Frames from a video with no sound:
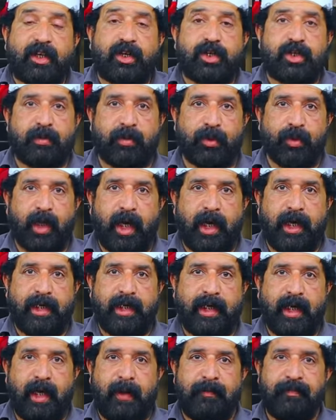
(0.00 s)
की खुशबू आ
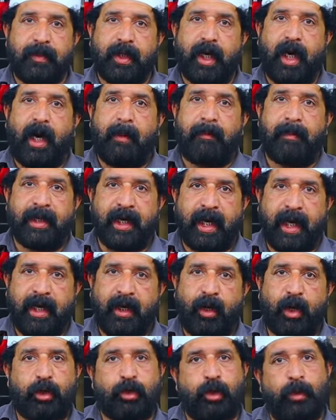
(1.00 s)
रही है आप
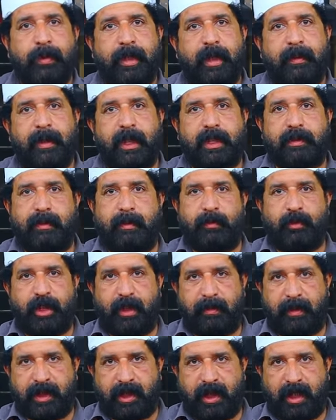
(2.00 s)
बनाएं और कमेंट बॉक्स में
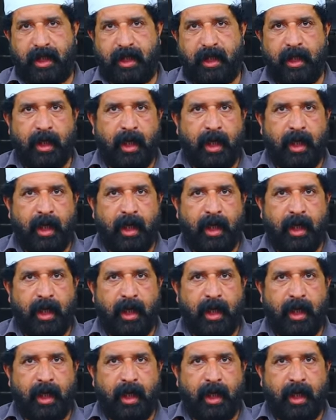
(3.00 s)
मुझे बताएं